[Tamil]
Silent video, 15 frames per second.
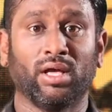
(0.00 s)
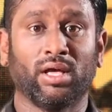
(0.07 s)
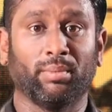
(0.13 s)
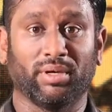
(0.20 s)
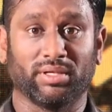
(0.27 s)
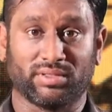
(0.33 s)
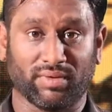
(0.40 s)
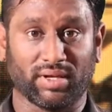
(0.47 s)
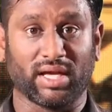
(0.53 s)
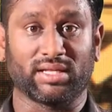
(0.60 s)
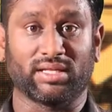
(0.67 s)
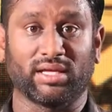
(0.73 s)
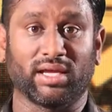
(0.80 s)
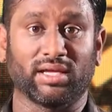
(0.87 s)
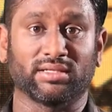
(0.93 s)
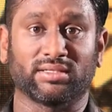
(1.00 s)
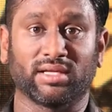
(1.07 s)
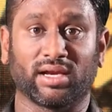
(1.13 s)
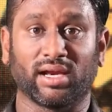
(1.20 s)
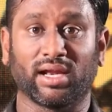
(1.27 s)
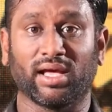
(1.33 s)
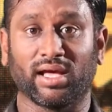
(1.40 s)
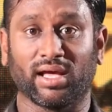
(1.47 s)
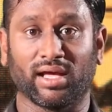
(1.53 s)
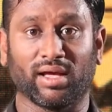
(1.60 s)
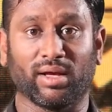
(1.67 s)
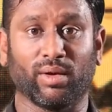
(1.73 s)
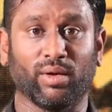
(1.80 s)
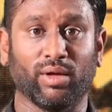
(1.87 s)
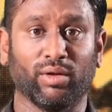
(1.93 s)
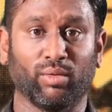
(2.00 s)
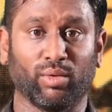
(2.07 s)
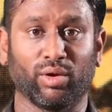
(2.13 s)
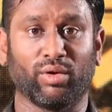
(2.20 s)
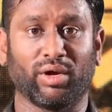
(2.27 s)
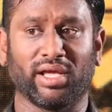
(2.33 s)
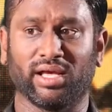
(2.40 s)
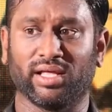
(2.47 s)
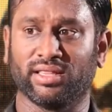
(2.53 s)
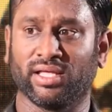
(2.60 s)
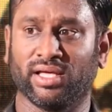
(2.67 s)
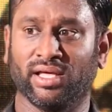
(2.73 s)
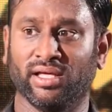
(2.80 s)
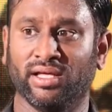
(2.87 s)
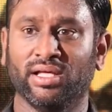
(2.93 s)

இப்போ சிவகார்த்திகேயன் சார்லாம் உங்களுடைய அந்த